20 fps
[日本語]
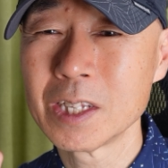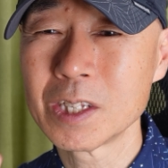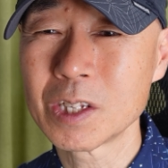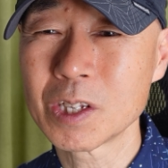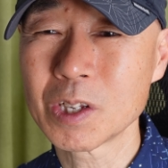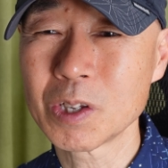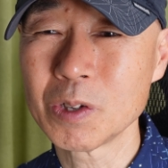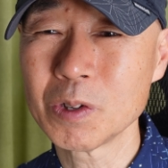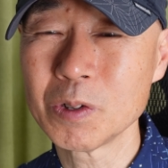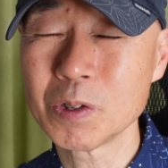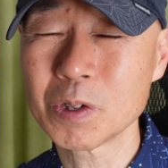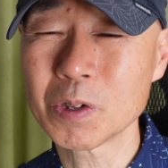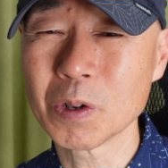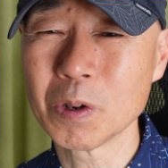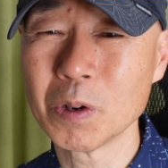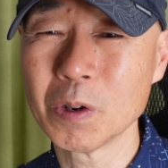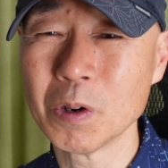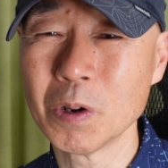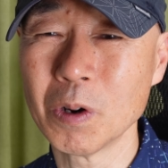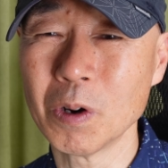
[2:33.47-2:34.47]
地球
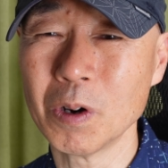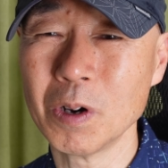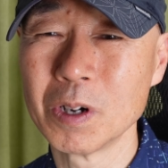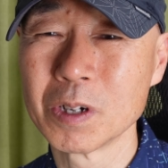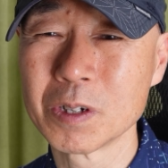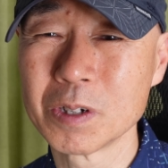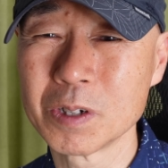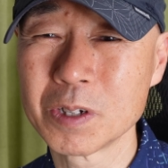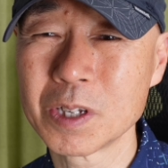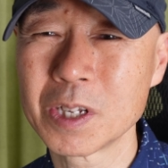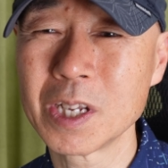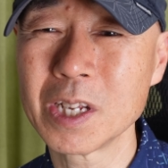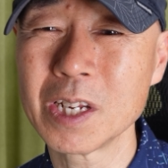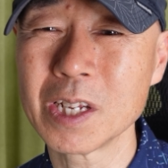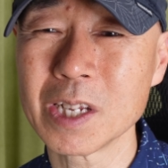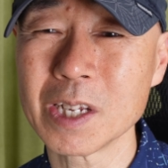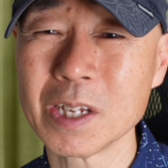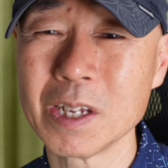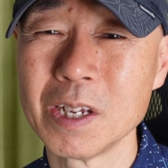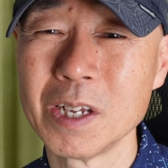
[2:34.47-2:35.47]
ショーをくっき
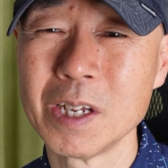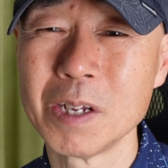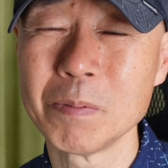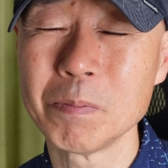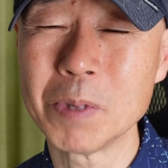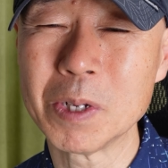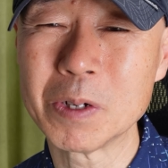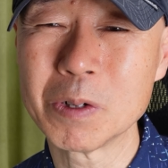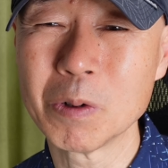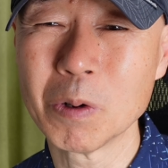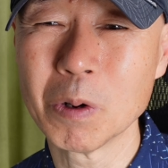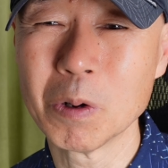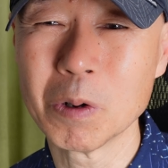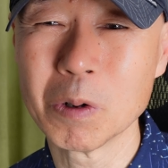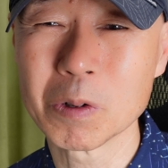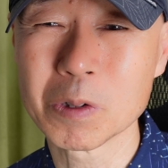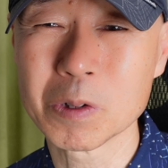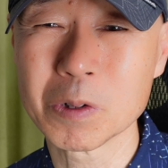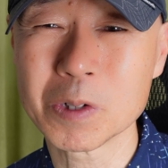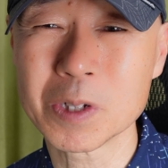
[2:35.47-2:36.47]
り見る方
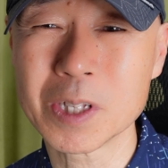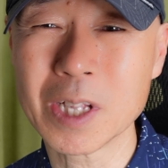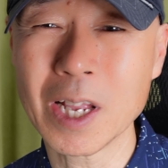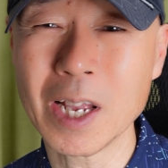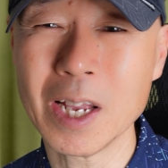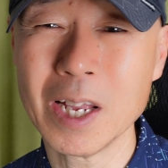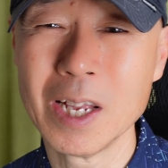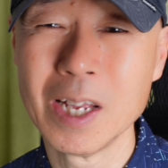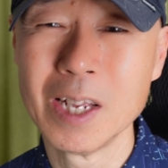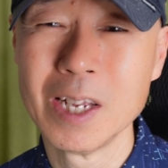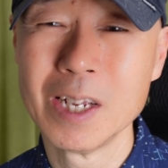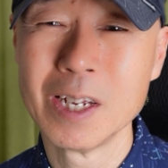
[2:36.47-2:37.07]
法として